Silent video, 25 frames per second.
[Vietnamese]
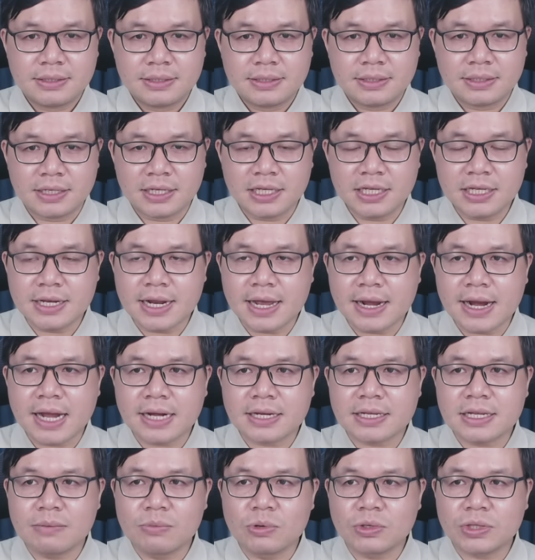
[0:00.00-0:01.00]
Khi đã đặt
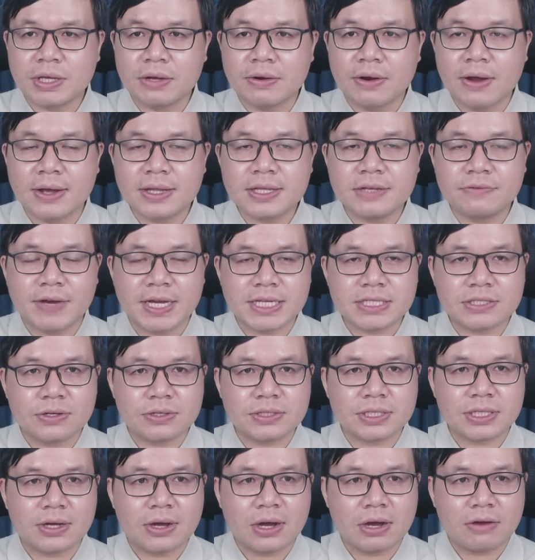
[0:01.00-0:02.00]
ra mục tiêu đó như vậy
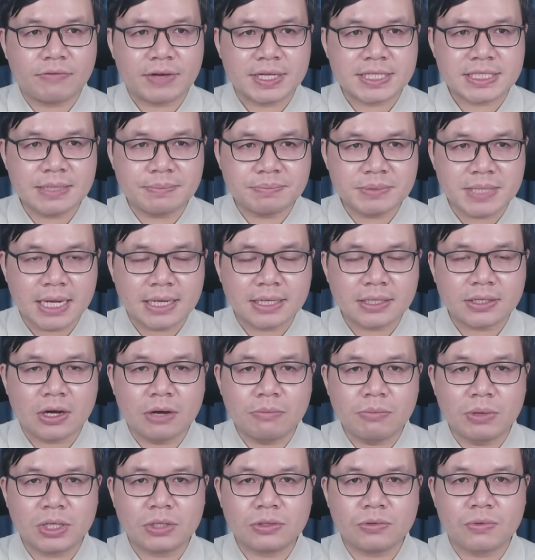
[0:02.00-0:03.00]
rồi thì họ phải chấp nhận có
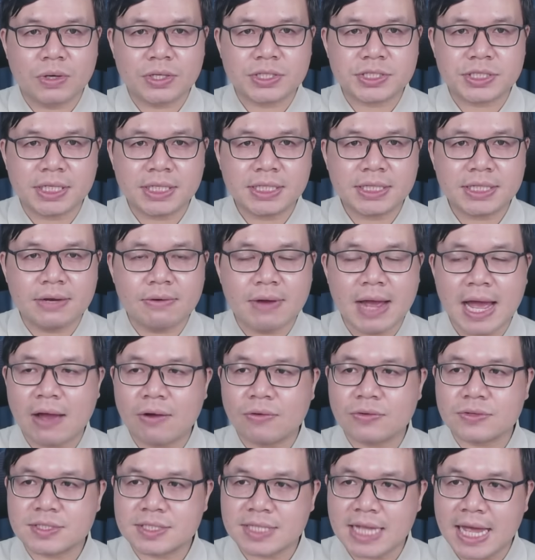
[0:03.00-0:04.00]
một cuộc chiến tiêu
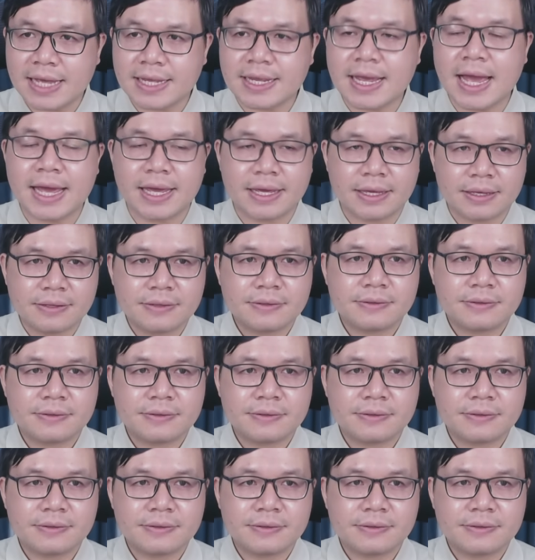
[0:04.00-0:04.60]
hao dài ngày